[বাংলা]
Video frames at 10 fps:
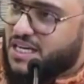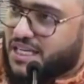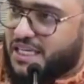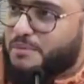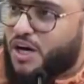
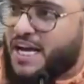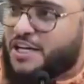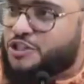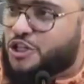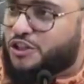বলেন
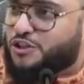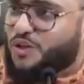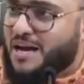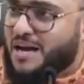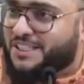সত্য না
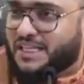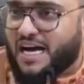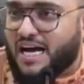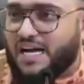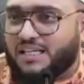মিথ্যা
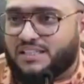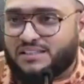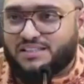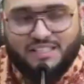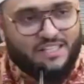
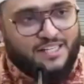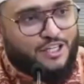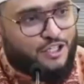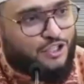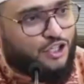
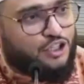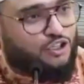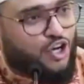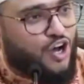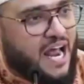সত্য
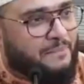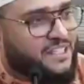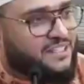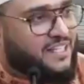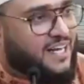না
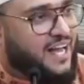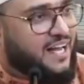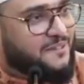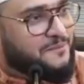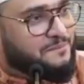মিথ্যা
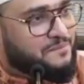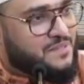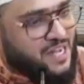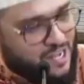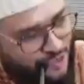
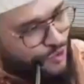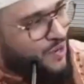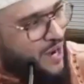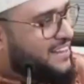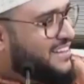কোরআন
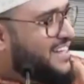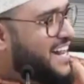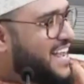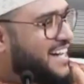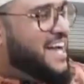দিলেন
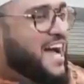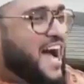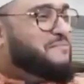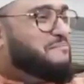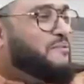আর
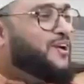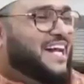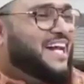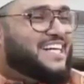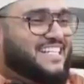বললেন কি
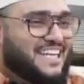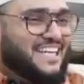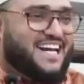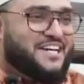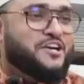জানেন
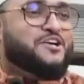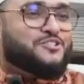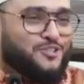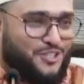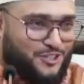
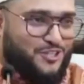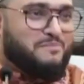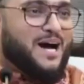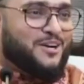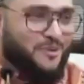চরিত্রবান
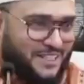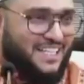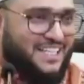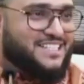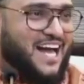হইতে
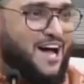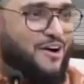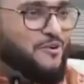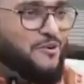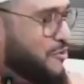চাও
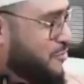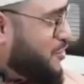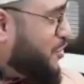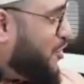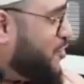অনুসরণ করো